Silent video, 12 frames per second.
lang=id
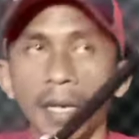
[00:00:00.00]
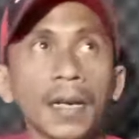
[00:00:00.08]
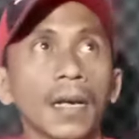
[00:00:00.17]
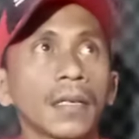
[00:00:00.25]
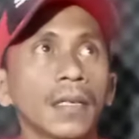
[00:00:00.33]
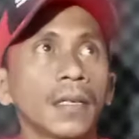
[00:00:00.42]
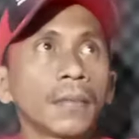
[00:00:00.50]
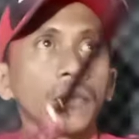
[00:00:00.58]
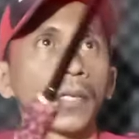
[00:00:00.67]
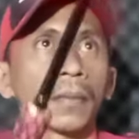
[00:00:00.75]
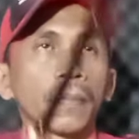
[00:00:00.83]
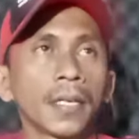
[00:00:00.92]
enak nih
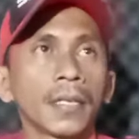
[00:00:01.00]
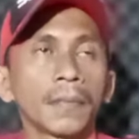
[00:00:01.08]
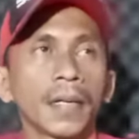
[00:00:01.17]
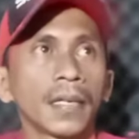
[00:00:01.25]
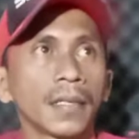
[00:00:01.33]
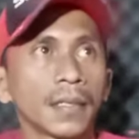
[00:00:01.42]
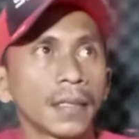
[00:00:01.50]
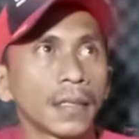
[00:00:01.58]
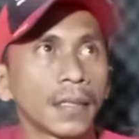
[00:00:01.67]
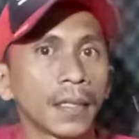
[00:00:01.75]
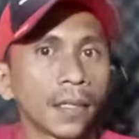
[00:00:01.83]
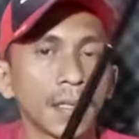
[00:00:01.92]
buat
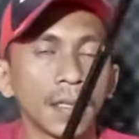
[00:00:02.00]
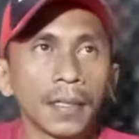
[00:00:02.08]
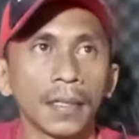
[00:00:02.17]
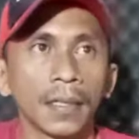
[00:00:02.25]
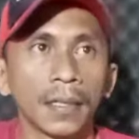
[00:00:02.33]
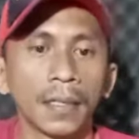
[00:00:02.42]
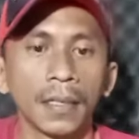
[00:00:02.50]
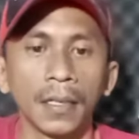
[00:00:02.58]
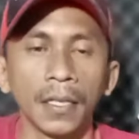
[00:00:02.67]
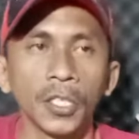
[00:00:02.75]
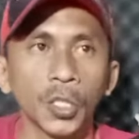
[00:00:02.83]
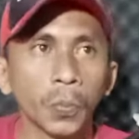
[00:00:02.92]
main-main uh,
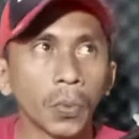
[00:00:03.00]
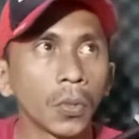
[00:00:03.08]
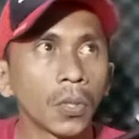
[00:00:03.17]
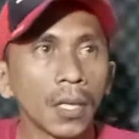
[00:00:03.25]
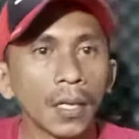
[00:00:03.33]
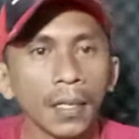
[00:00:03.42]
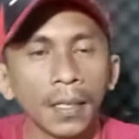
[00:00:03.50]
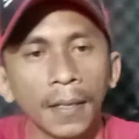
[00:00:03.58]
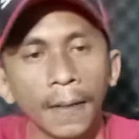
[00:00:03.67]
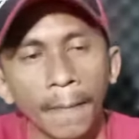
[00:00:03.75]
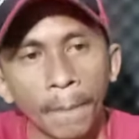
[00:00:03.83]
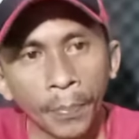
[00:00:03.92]
spoon
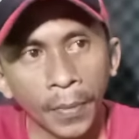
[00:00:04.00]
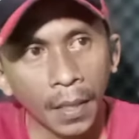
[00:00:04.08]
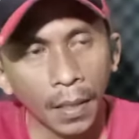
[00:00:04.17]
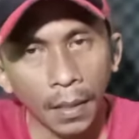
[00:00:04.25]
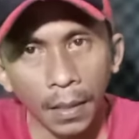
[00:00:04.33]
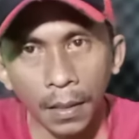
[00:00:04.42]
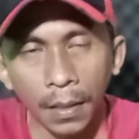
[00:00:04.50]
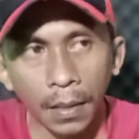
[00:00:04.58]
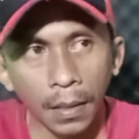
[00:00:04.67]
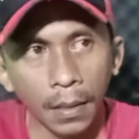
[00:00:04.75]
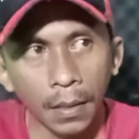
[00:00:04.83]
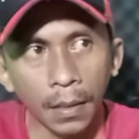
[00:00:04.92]

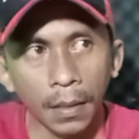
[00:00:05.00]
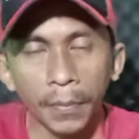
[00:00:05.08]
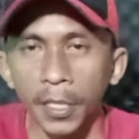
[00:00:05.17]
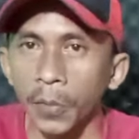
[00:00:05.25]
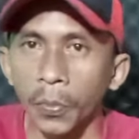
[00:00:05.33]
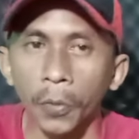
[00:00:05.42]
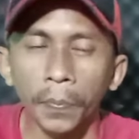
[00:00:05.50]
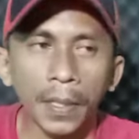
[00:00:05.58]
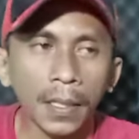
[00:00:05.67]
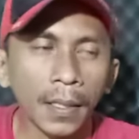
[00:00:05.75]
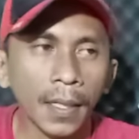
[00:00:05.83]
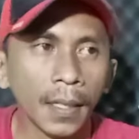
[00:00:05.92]
uh, mini
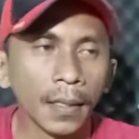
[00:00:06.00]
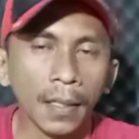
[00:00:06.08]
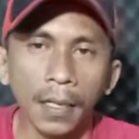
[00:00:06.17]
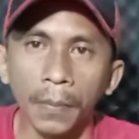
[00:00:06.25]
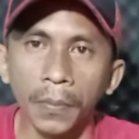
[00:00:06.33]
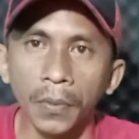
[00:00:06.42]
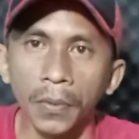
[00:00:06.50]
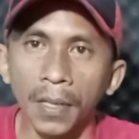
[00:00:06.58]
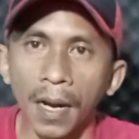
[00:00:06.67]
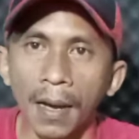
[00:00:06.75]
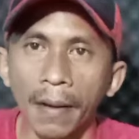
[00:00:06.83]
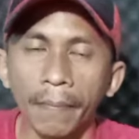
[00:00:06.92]
popper ya 30
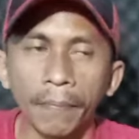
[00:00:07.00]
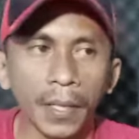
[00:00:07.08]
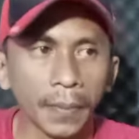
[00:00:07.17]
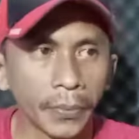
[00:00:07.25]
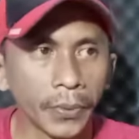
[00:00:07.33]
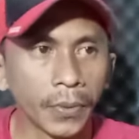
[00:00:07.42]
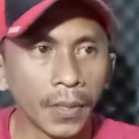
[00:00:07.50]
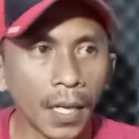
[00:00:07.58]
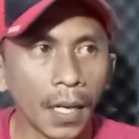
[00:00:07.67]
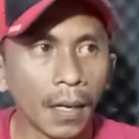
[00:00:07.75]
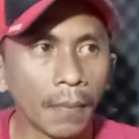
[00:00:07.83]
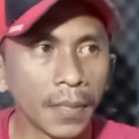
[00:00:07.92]
gram 40
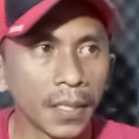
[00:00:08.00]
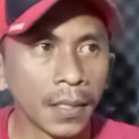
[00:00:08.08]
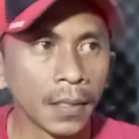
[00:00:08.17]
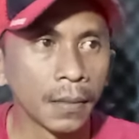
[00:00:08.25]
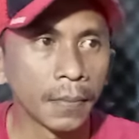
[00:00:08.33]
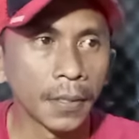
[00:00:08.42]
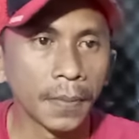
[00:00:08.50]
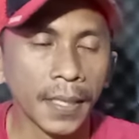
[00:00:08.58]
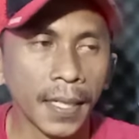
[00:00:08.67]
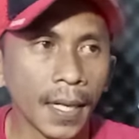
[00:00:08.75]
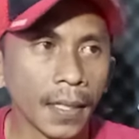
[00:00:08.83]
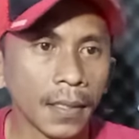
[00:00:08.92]
gram ini
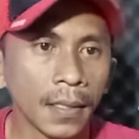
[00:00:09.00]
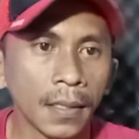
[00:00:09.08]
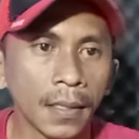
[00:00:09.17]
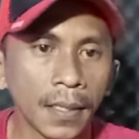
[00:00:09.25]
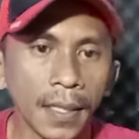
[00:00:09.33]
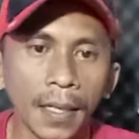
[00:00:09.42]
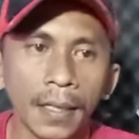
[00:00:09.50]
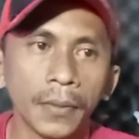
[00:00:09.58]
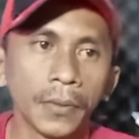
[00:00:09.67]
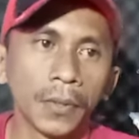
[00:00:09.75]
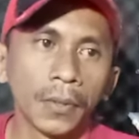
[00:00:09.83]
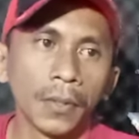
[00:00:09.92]
teman-teman enak nih ya
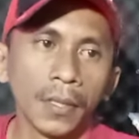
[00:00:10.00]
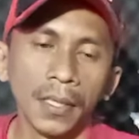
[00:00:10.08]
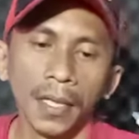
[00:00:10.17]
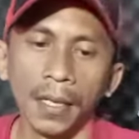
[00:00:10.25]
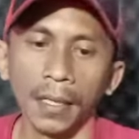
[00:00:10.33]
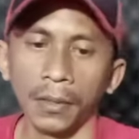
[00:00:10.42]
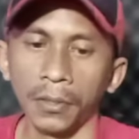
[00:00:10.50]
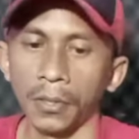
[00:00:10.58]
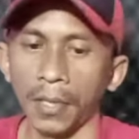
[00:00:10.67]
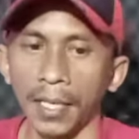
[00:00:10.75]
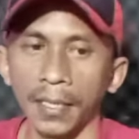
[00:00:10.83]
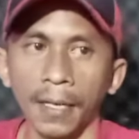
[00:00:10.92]
untuk rodnya atau
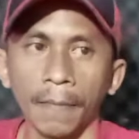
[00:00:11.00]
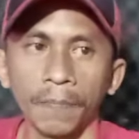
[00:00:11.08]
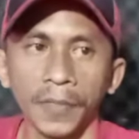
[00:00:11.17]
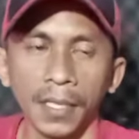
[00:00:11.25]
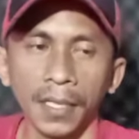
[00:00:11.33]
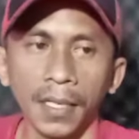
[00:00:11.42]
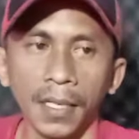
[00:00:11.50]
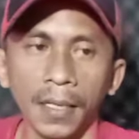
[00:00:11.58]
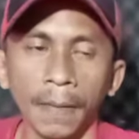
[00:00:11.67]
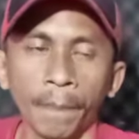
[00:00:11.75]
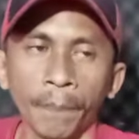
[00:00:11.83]
jorannya jadi